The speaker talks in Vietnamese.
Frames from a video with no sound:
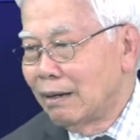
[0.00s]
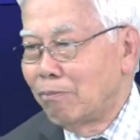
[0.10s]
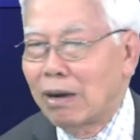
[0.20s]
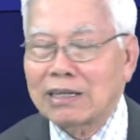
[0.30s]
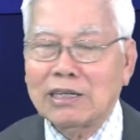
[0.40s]

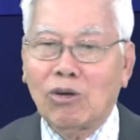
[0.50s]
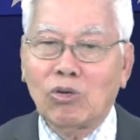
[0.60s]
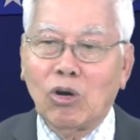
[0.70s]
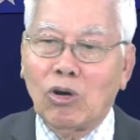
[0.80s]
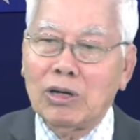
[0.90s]
mặc dầu
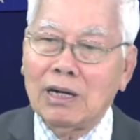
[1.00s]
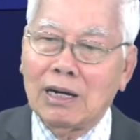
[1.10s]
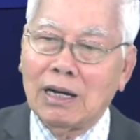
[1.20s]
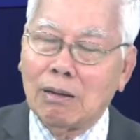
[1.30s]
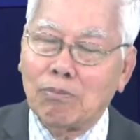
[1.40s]
nói
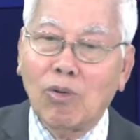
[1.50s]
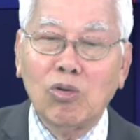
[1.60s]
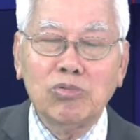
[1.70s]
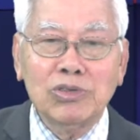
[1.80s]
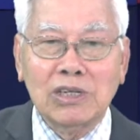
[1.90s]
là
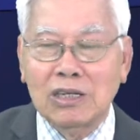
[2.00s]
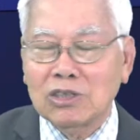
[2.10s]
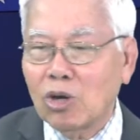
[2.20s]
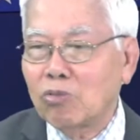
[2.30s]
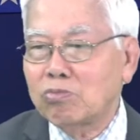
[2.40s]
bốn chữ
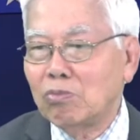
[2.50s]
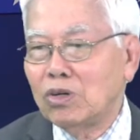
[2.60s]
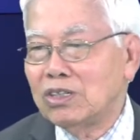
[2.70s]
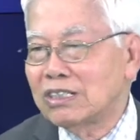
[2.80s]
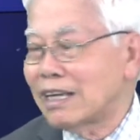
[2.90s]
tốt
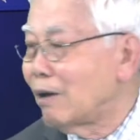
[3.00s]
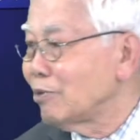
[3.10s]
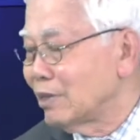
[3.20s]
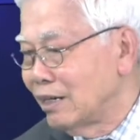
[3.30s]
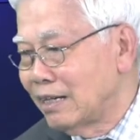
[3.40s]
16
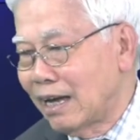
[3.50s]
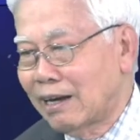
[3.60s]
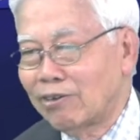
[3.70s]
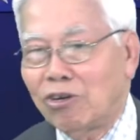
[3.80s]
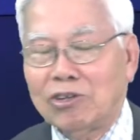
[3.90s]
chữ
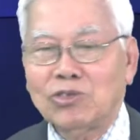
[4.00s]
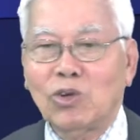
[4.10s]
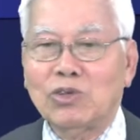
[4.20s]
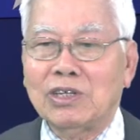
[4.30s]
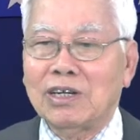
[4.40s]
vàng nói cho
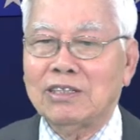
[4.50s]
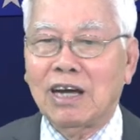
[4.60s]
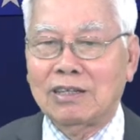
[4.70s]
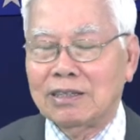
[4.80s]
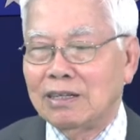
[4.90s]
dữ tợn